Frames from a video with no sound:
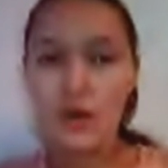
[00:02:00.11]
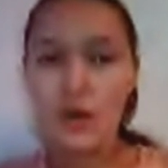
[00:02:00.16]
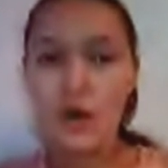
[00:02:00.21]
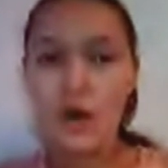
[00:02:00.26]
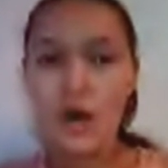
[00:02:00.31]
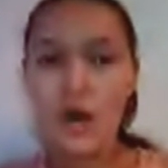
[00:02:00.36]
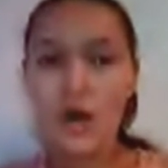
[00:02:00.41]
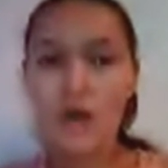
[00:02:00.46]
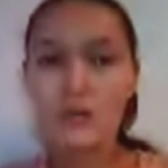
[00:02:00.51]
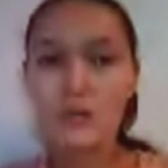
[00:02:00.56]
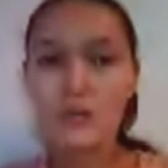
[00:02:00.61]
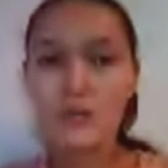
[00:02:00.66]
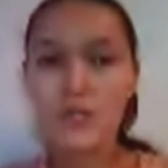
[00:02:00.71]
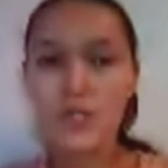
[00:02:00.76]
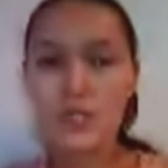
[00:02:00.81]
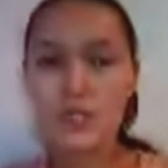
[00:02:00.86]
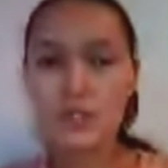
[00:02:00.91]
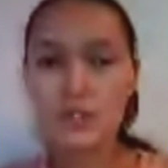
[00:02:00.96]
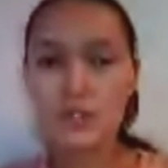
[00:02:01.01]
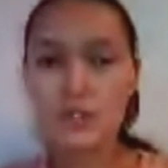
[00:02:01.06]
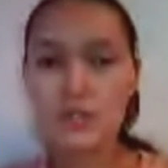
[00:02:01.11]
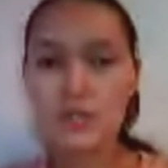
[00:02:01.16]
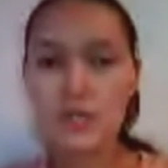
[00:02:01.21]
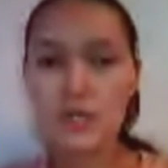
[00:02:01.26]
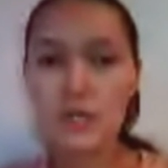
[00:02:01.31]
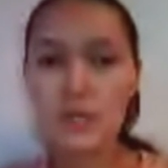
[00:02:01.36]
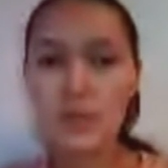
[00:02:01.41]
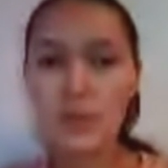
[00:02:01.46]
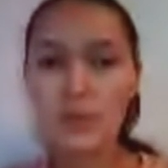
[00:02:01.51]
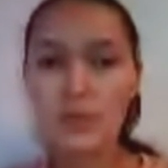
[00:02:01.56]
А вообще
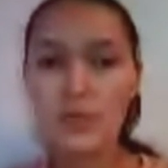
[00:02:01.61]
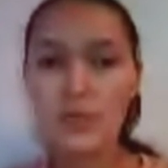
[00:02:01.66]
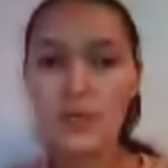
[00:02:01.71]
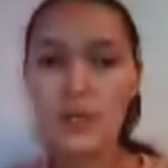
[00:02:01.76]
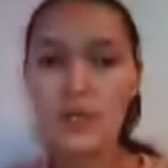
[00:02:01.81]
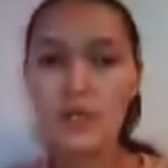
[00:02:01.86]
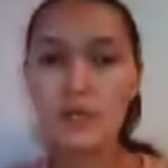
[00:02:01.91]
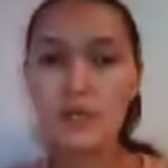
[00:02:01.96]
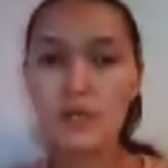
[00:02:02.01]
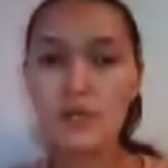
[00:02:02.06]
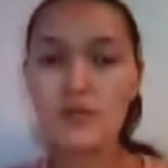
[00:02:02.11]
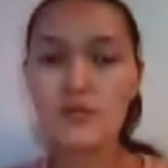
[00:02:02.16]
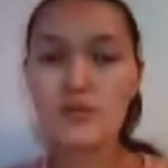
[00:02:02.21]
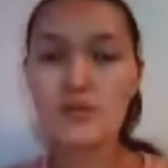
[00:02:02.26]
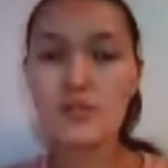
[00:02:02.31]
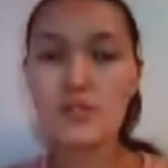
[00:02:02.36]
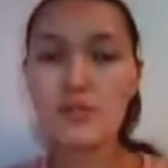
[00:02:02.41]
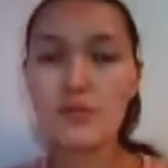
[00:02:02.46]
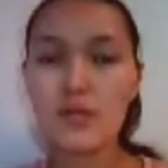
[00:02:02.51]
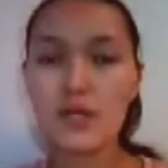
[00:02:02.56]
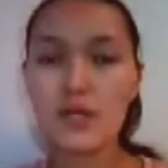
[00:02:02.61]
стрельба была именно возле